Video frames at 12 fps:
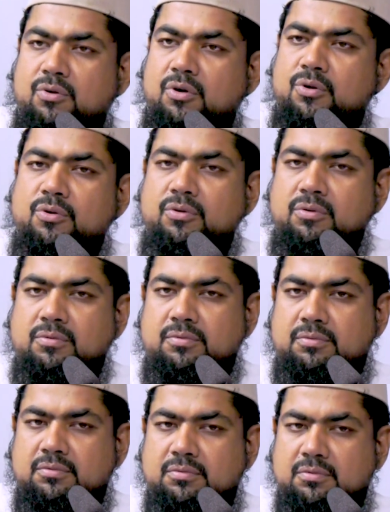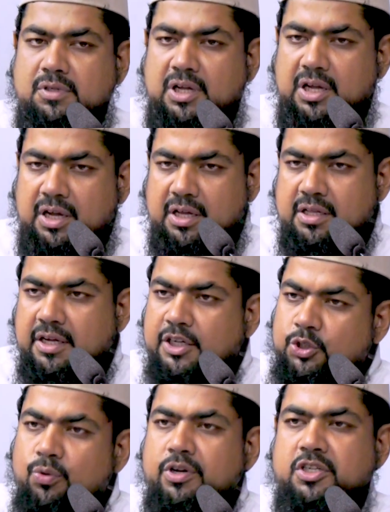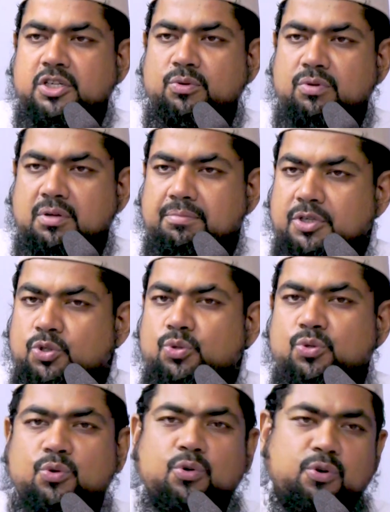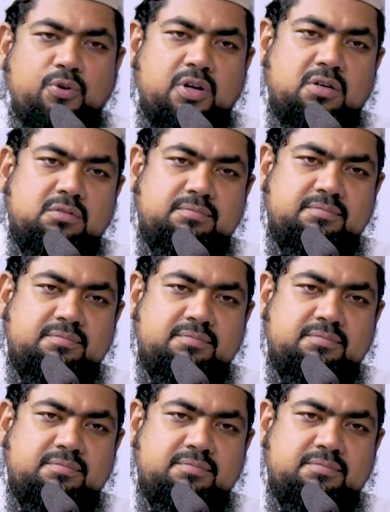কখনো এ থেকে সরে যেও না বিচ্যুত হও না